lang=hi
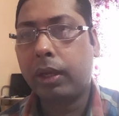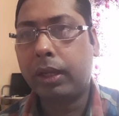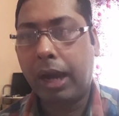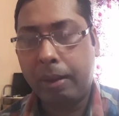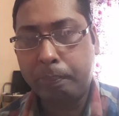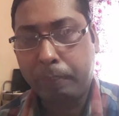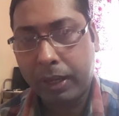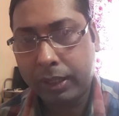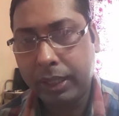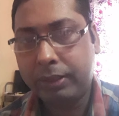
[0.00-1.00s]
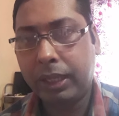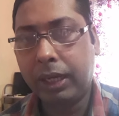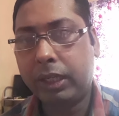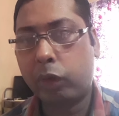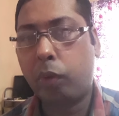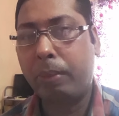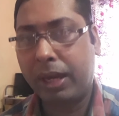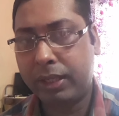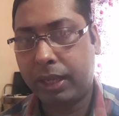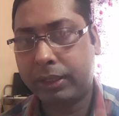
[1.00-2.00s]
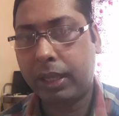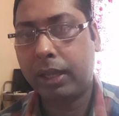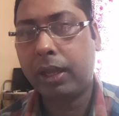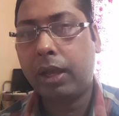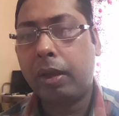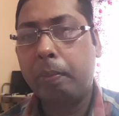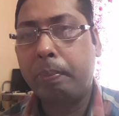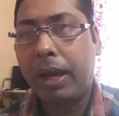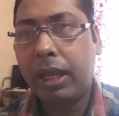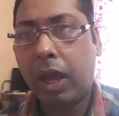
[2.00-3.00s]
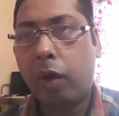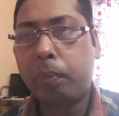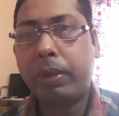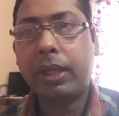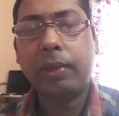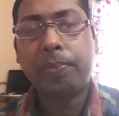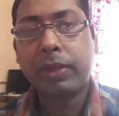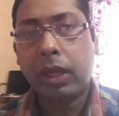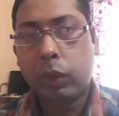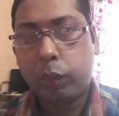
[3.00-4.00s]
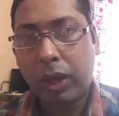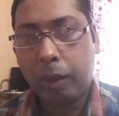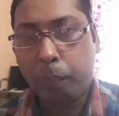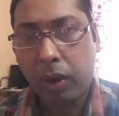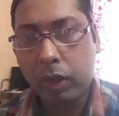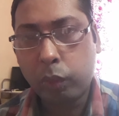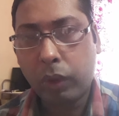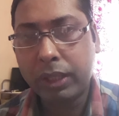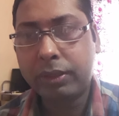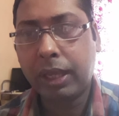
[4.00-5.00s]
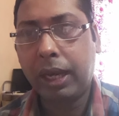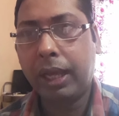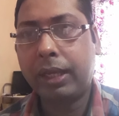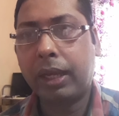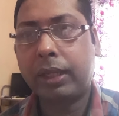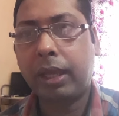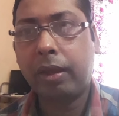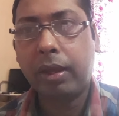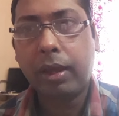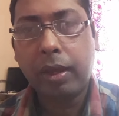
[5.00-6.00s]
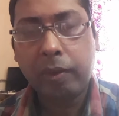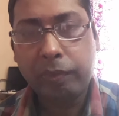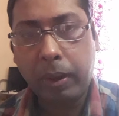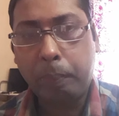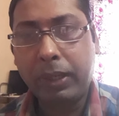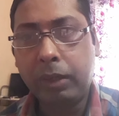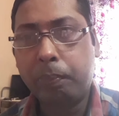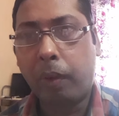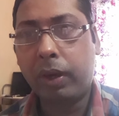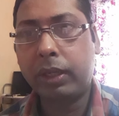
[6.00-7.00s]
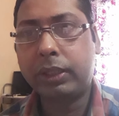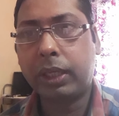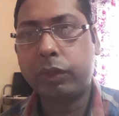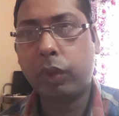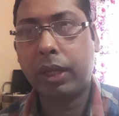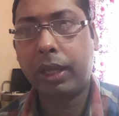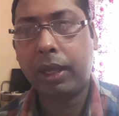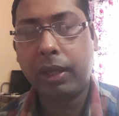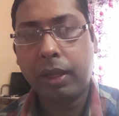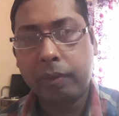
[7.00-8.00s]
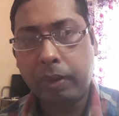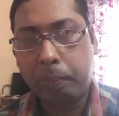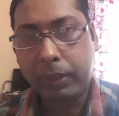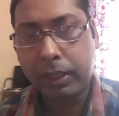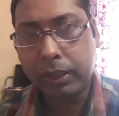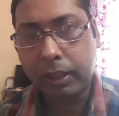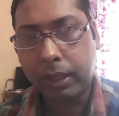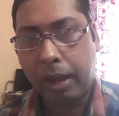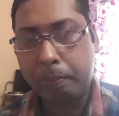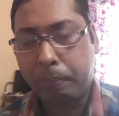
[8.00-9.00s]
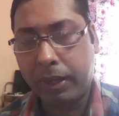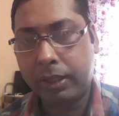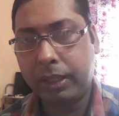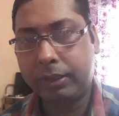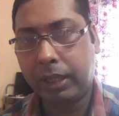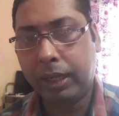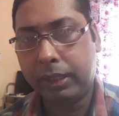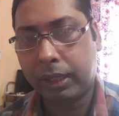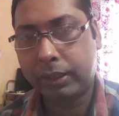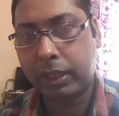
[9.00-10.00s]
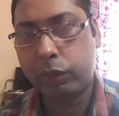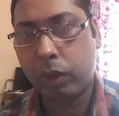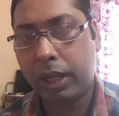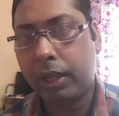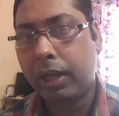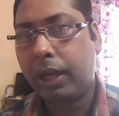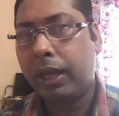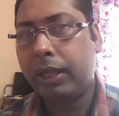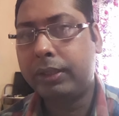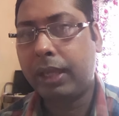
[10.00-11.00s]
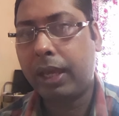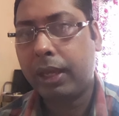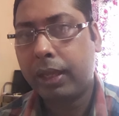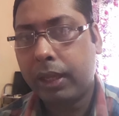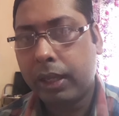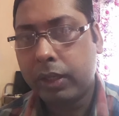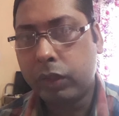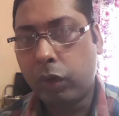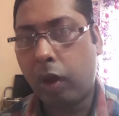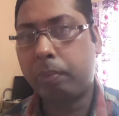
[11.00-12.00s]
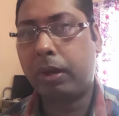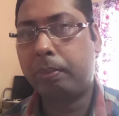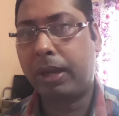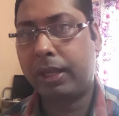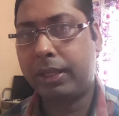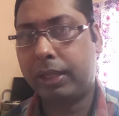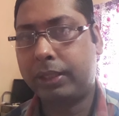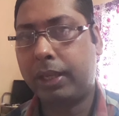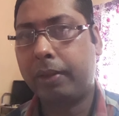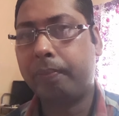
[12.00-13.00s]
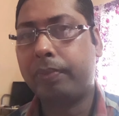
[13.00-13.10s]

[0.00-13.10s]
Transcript: ग्राम पर डेसीलीटर को माना जाता है महिलाओं में 12.1 से लेकर के 15 पॉइंट तक जो है 15 ग्राम पर डेसीलीटर तक जो है इसे नॉर्मल माना जाता है